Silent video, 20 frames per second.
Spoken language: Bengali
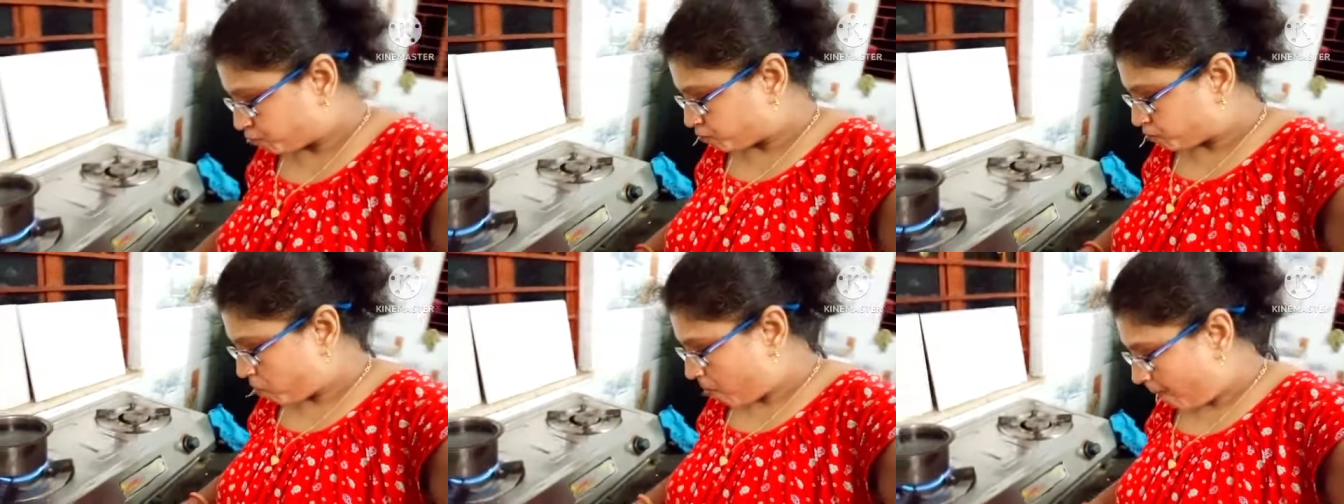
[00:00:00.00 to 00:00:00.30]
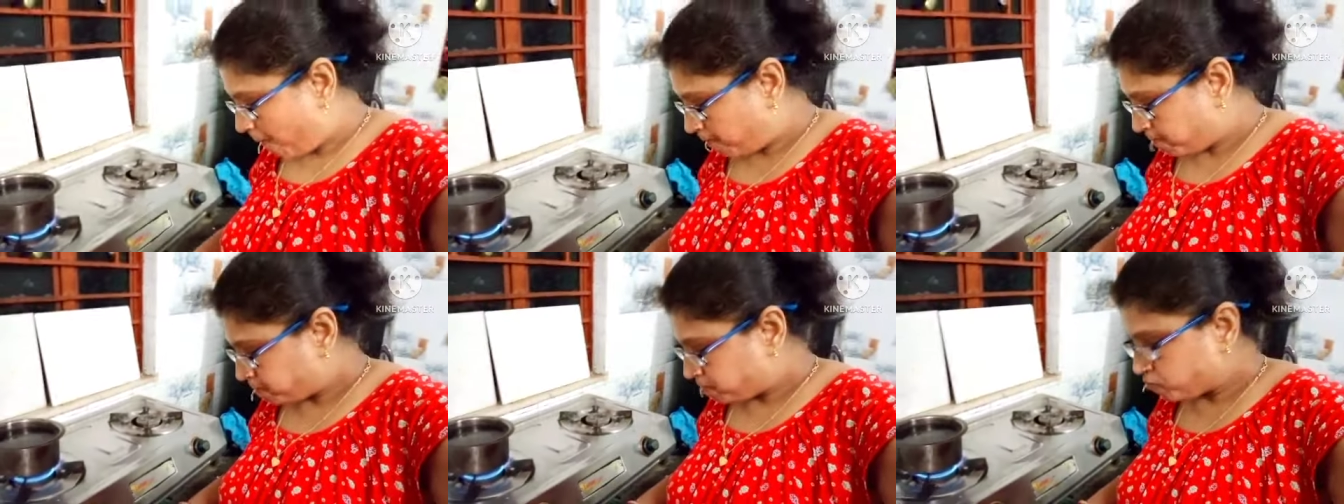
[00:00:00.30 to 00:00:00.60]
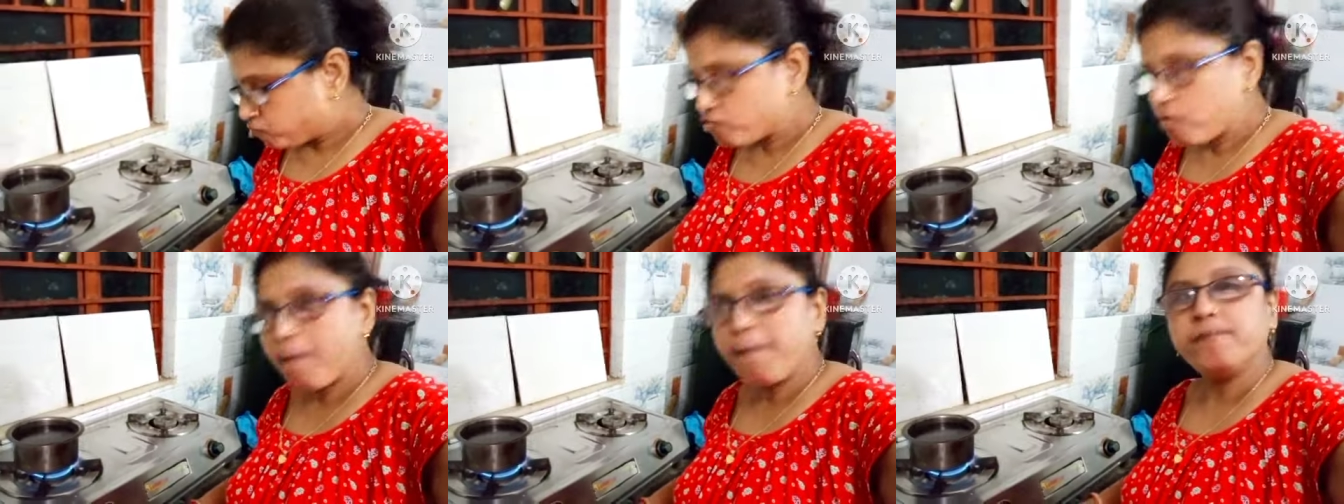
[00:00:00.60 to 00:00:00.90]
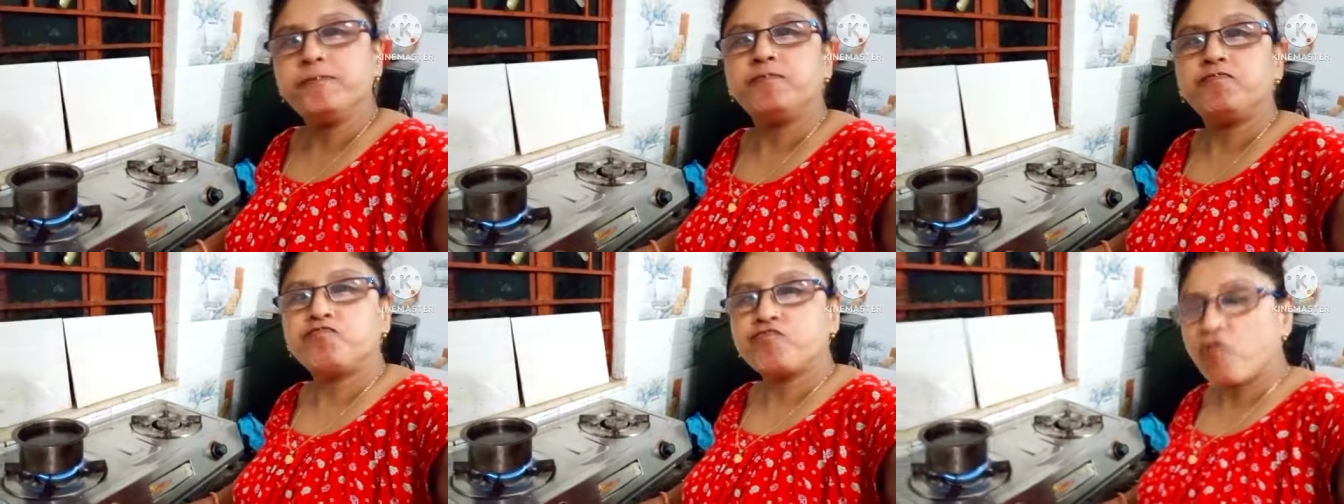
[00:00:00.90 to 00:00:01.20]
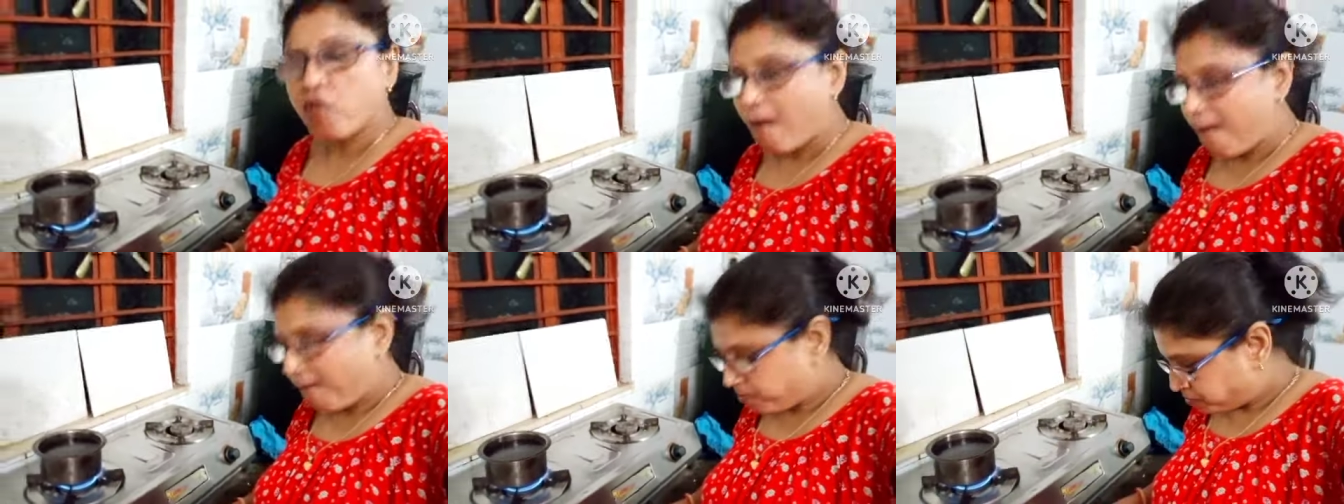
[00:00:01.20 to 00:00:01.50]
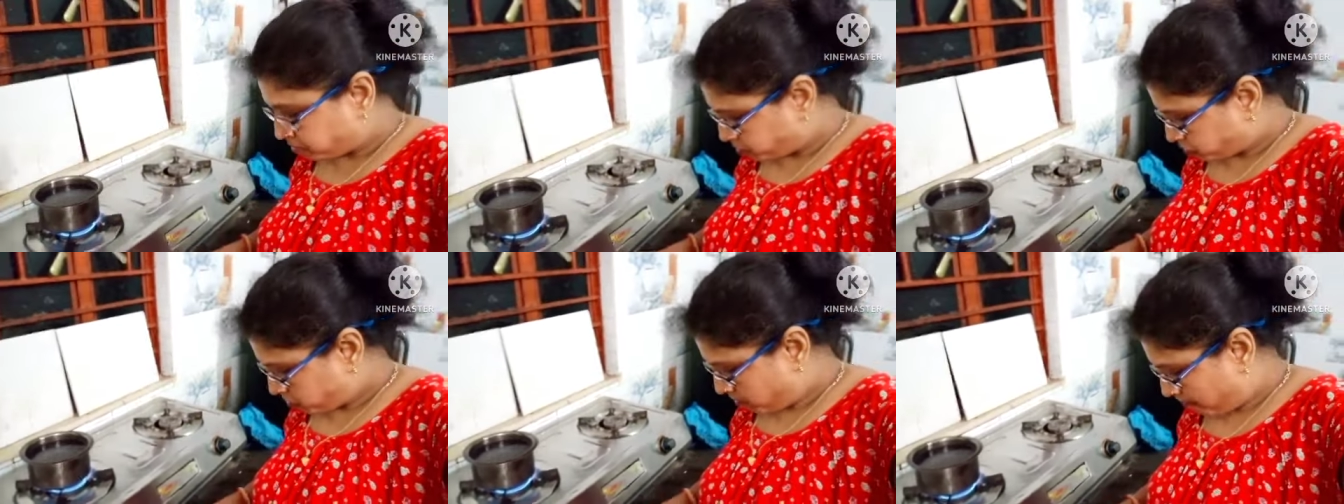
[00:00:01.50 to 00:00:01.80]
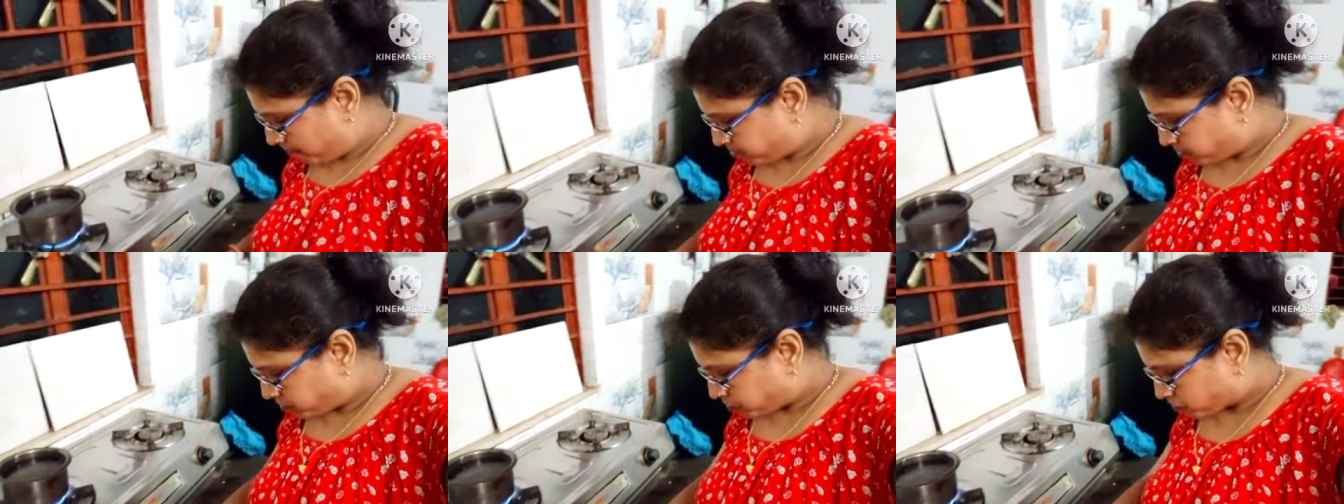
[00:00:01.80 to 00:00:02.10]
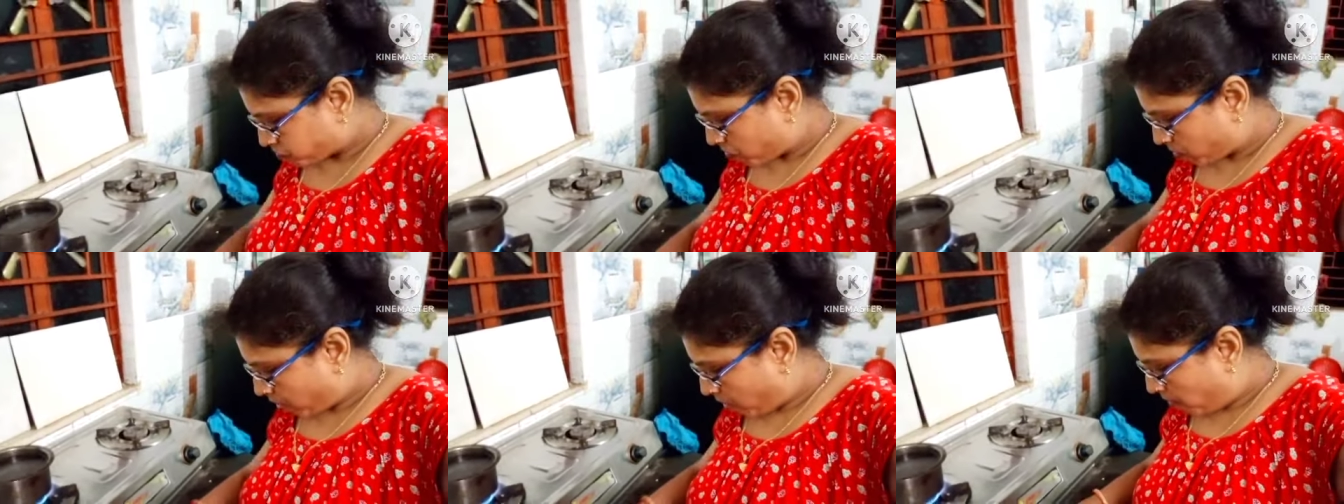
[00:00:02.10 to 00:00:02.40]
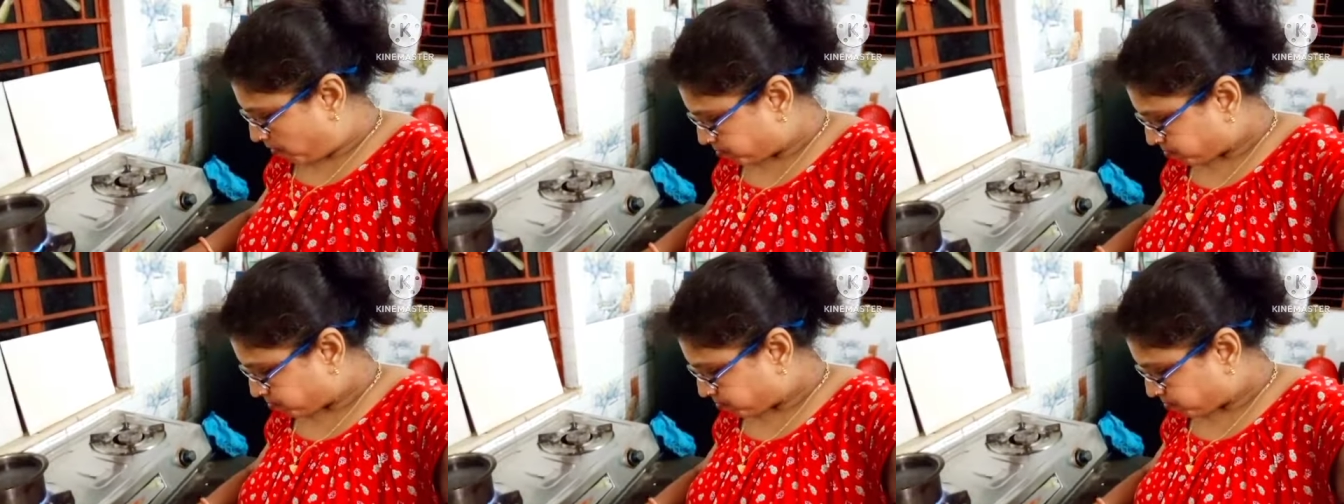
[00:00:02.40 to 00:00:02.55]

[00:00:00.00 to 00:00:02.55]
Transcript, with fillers: হবে আর আমাদের আর শান্তি নেই আমাদের